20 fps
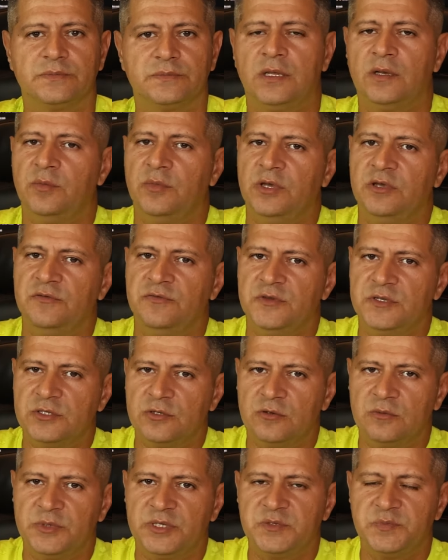Também fiz
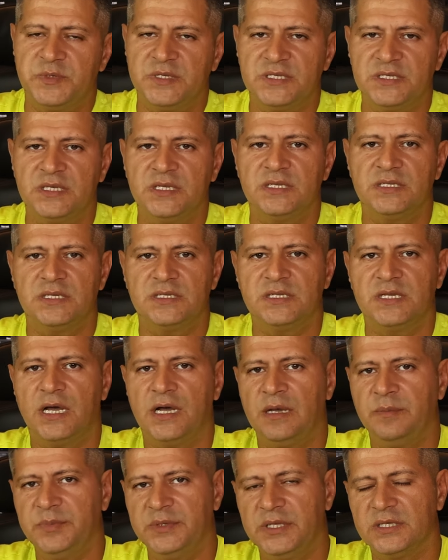algumas pesquisas
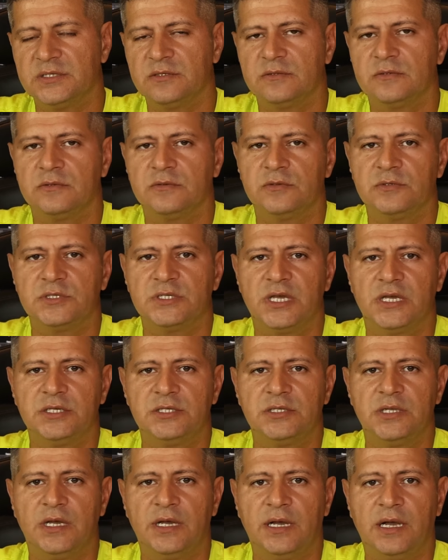rápidas no, no
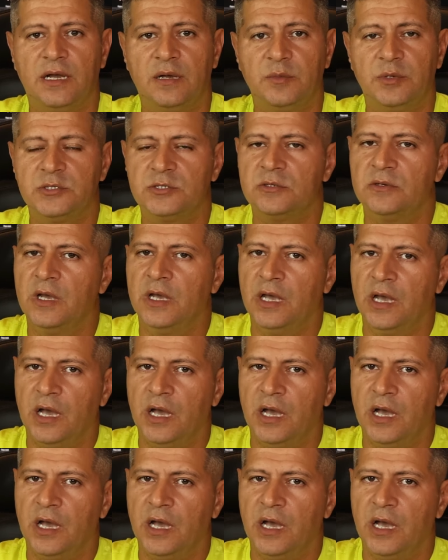site da Amazon,